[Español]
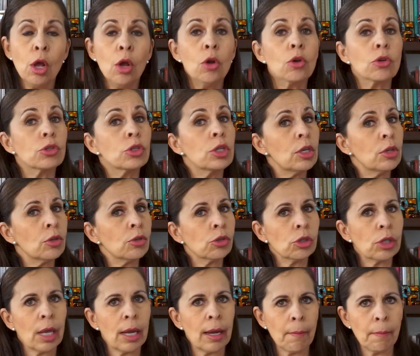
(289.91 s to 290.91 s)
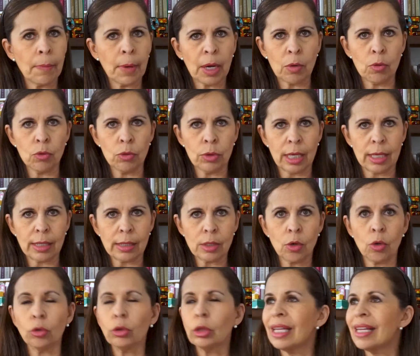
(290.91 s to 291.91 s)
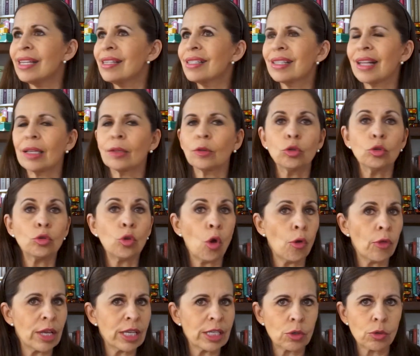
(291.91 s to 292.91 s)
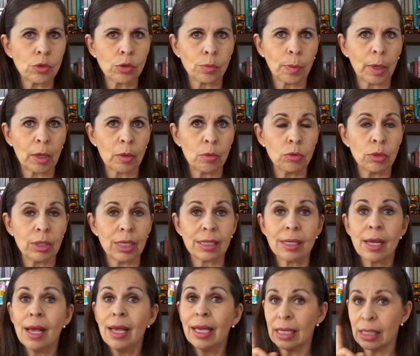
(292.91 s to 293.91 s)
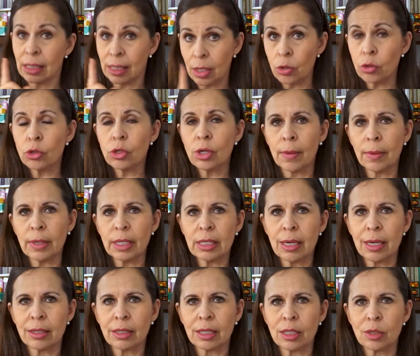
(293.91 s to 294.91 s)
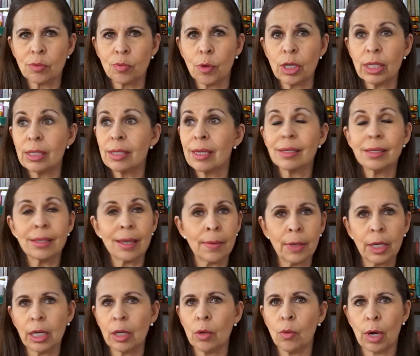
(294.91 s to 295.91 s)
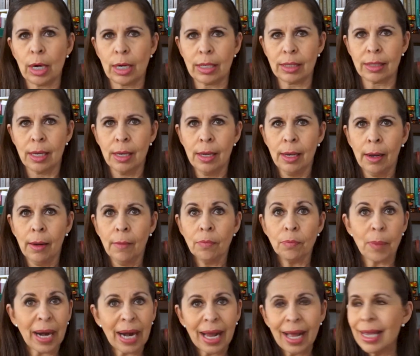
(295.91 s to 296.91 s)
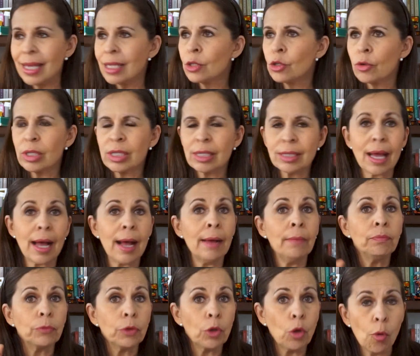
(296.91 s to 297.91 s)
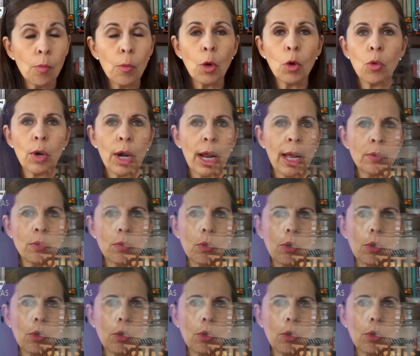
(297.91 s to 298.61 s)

Los niños tienen preguntas, contesta todas sus preguntas y si no sabes las respuestas, averígualas. Para eso está cómo curar un